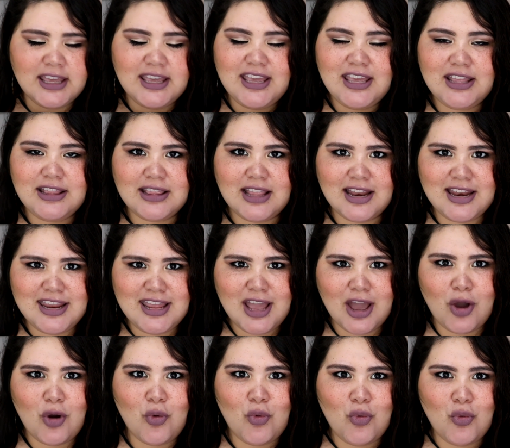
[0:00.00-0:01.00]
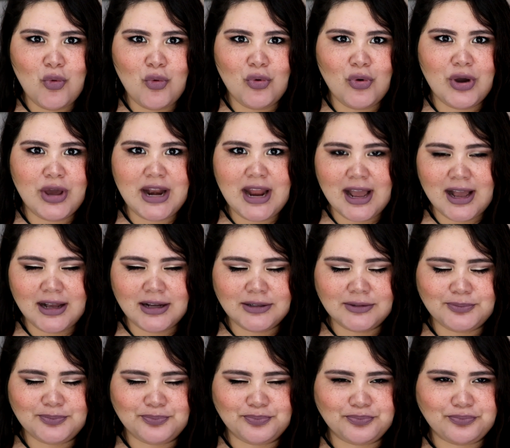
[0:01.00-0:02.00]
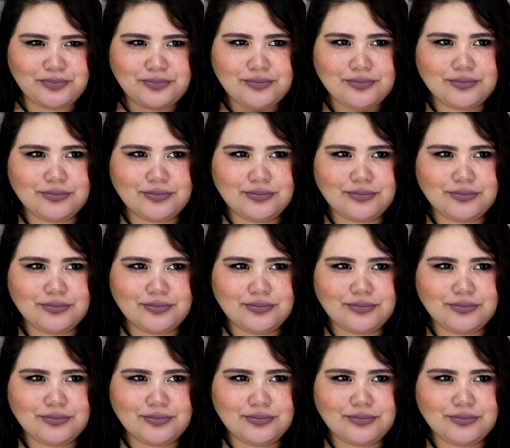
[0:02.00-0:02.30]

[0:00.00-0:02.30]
y tenía un gran